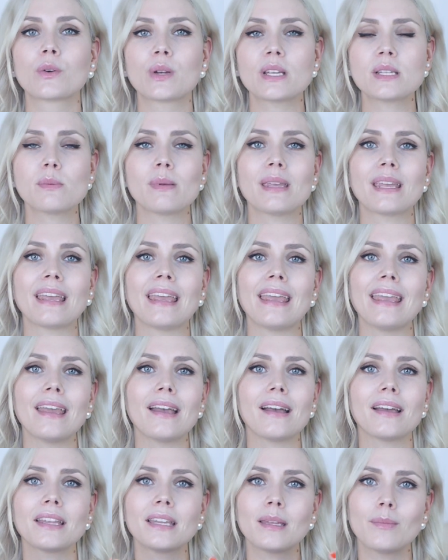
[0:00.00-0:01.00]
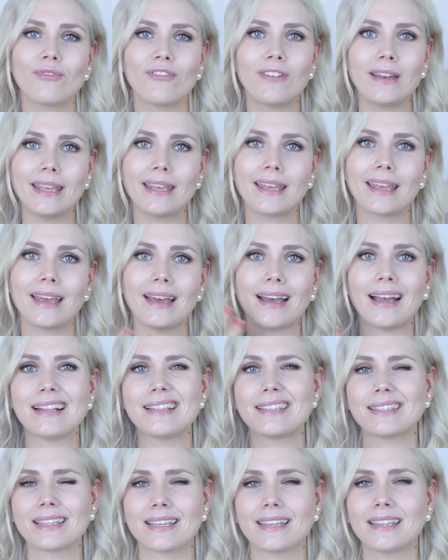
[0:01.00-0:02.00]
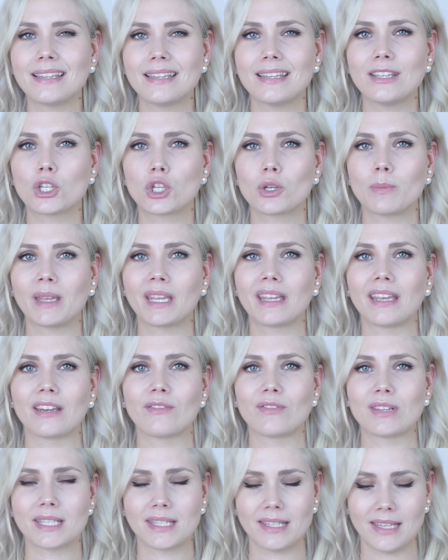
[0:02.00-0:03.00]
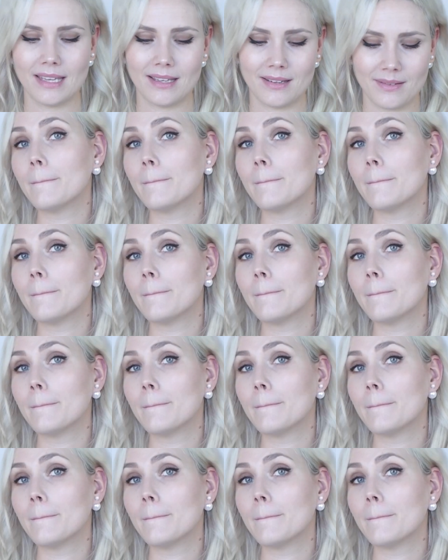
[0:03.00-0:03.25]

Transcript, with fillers: und deswegen eher in die Pflege als in die Schminke investieren.